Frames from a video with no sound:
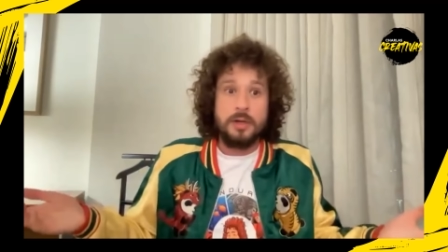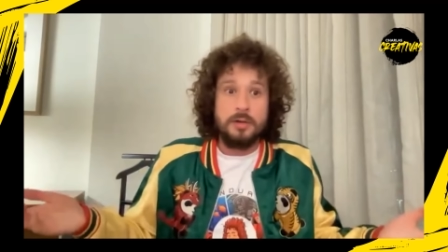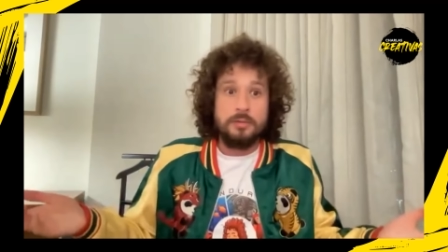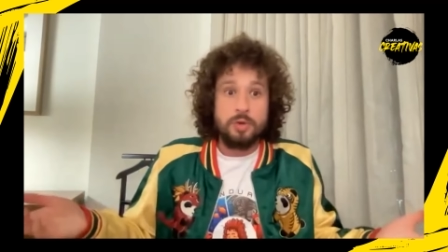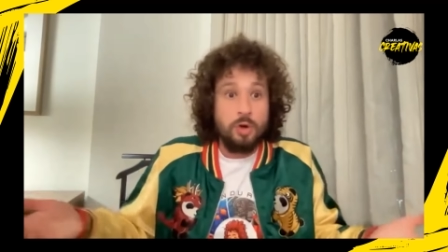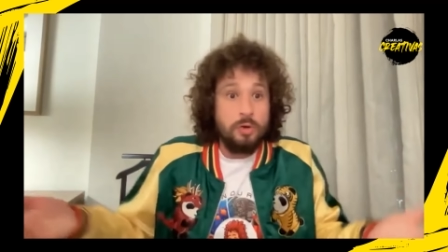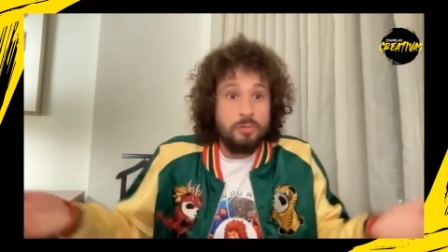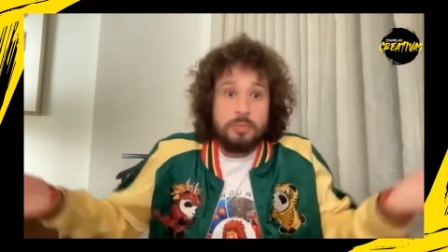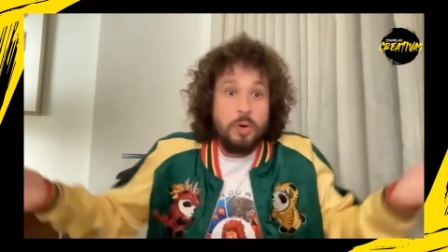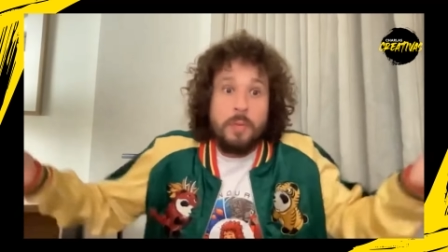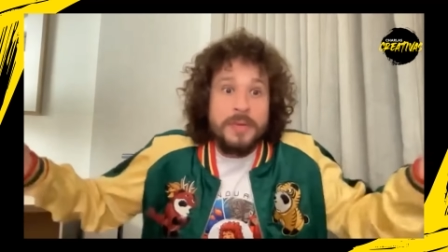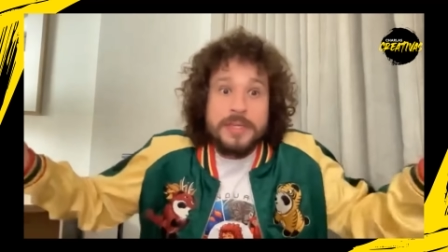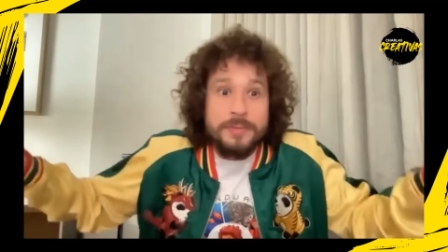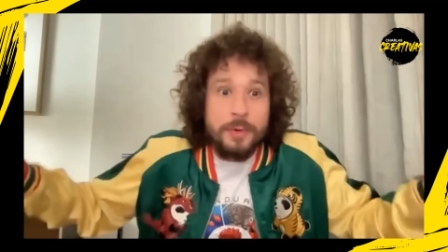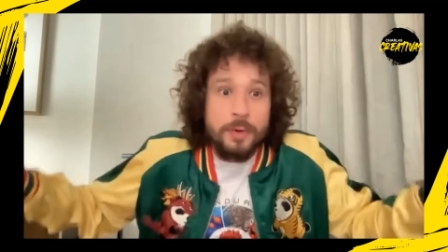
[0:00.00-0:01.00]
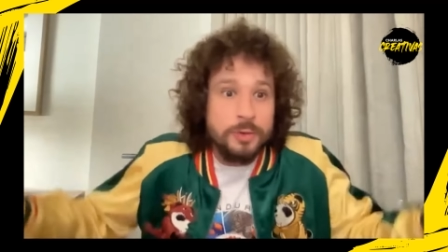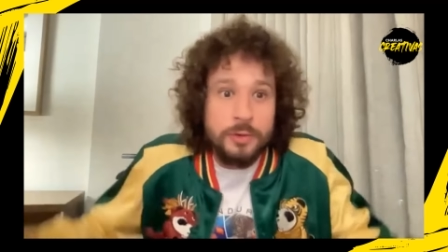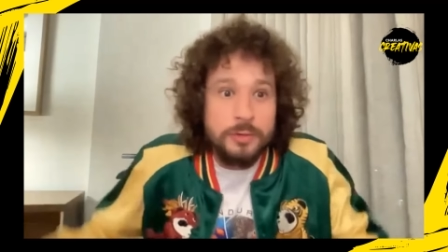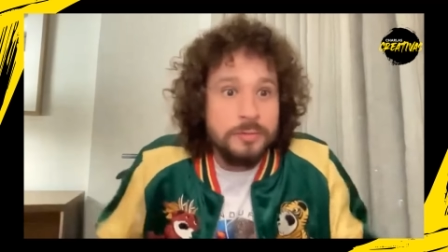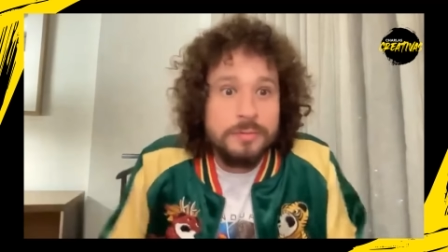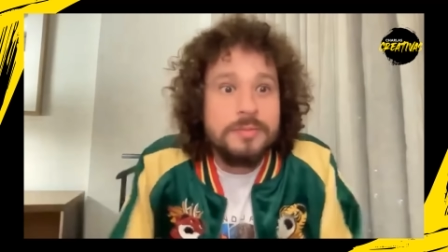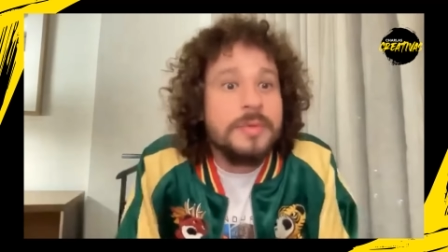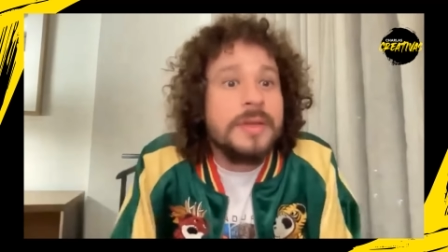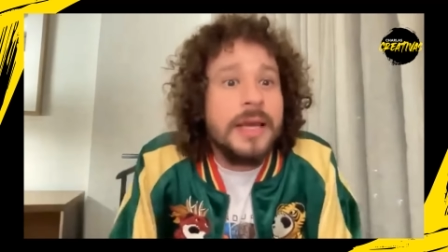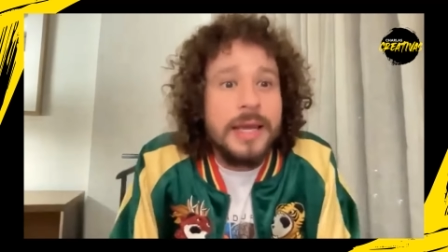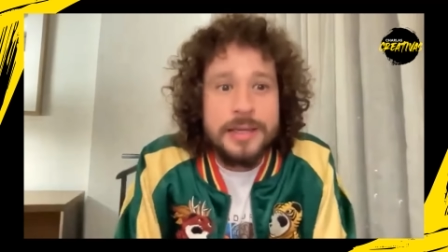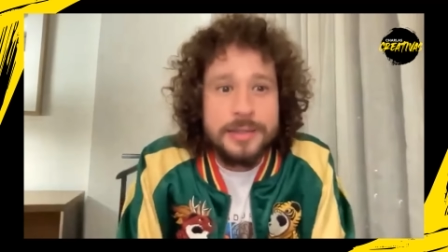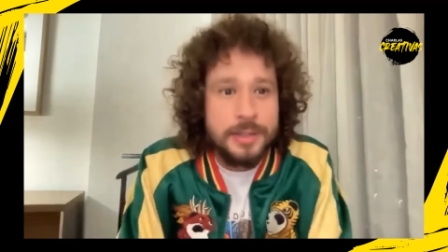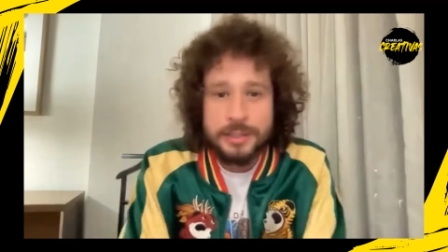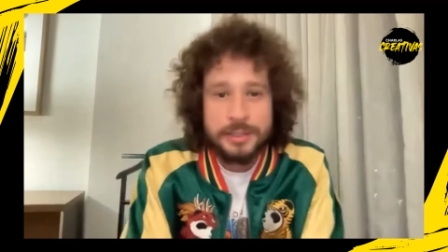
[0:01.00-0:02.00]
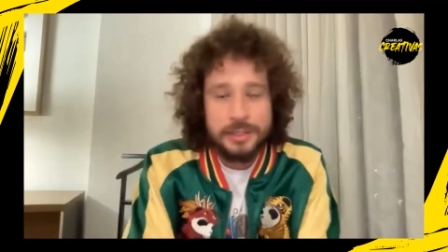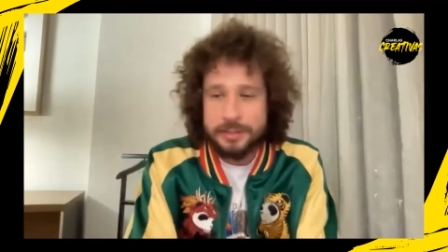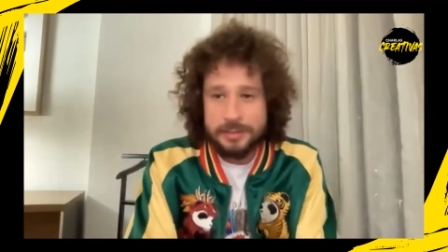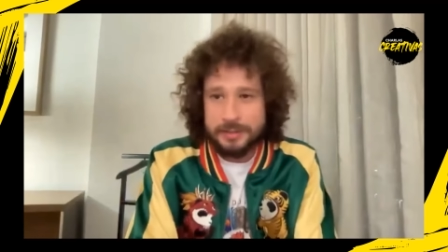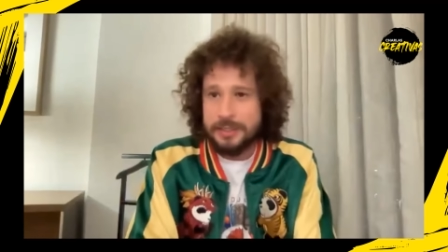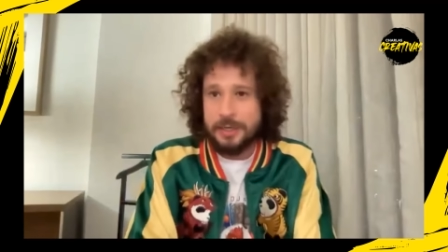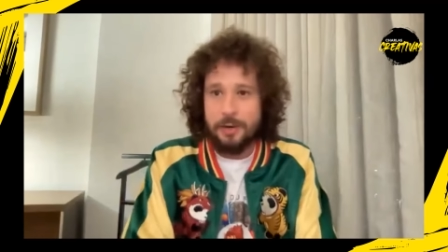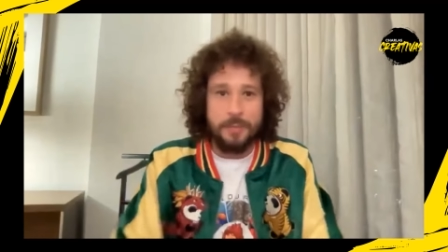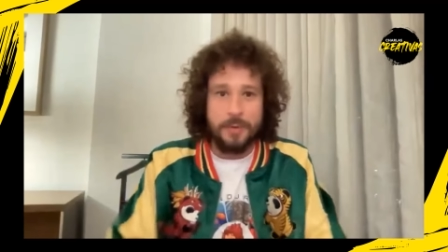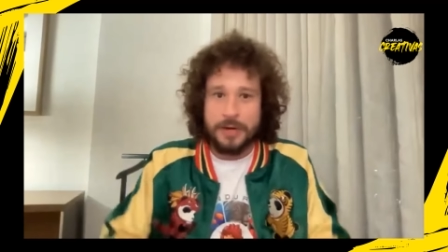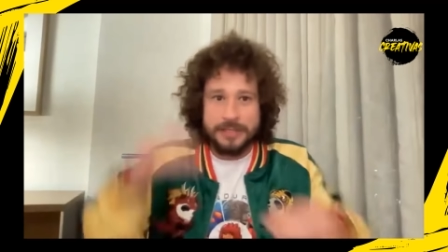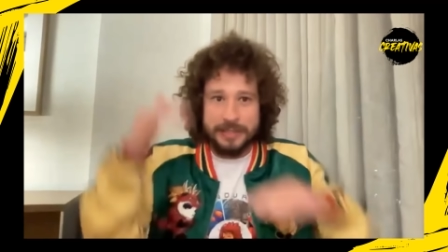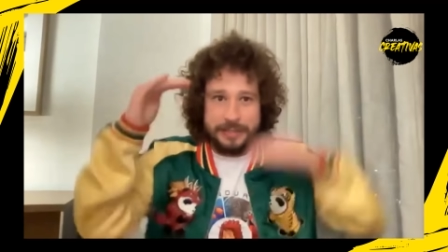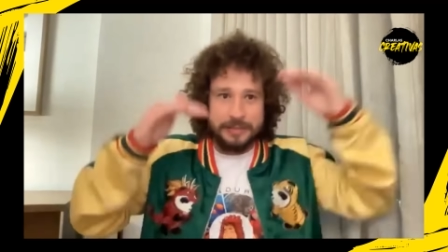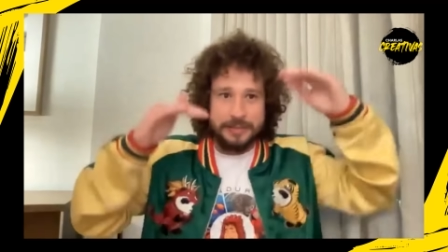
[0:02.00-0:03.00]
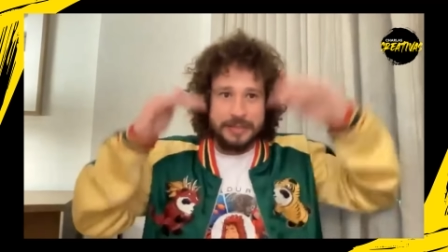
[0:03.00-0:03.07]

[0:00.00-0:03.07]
son lo mismo, son, eh, sí, sí, si lo pones en,